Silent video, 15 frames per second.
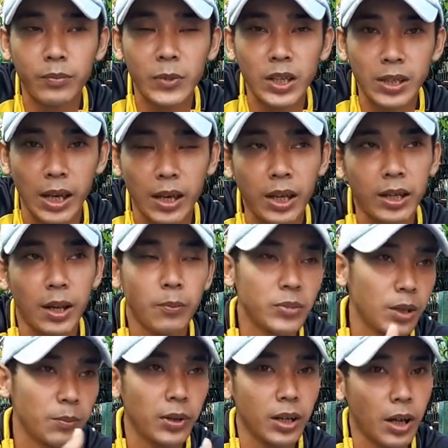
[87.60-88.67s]
chia sẻ thì lâm
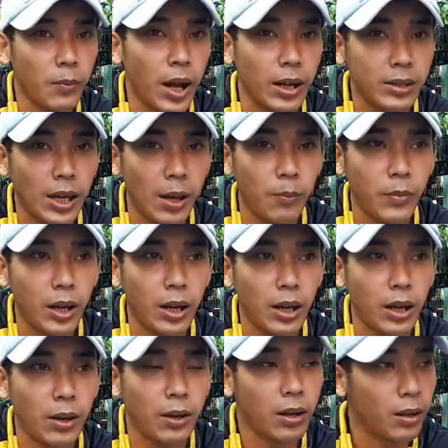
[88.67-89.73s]
xin mời các bạn xem
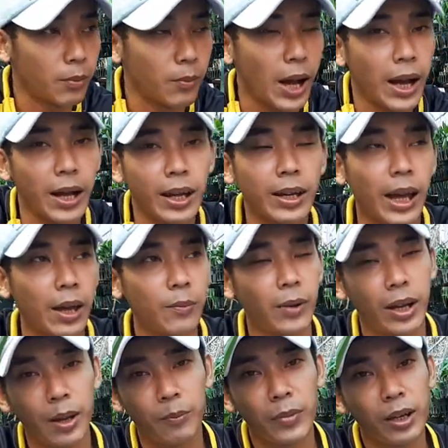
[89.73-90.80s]
à, ba à, cái cây
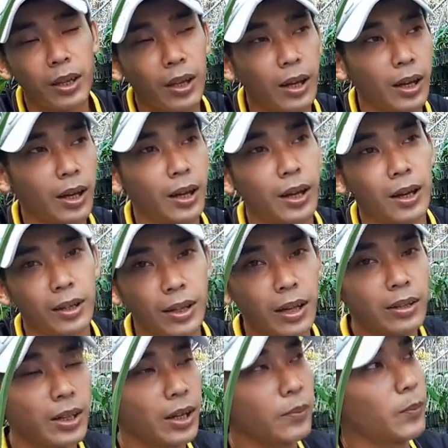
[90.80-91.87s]
mà lâm mới à, tách
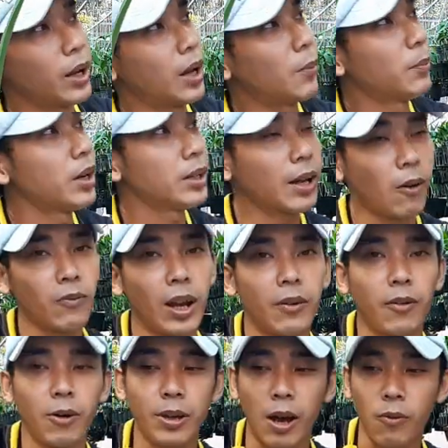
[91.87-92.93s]
chiết mà lâm mới trồng lại
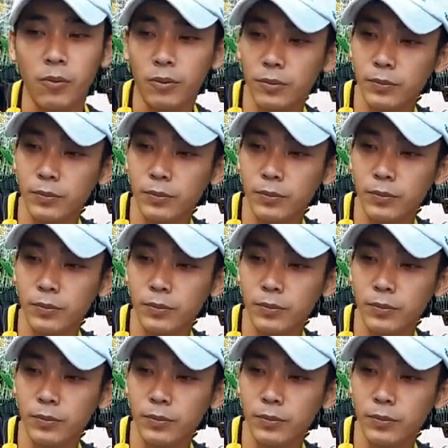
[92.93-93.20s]
vào đầu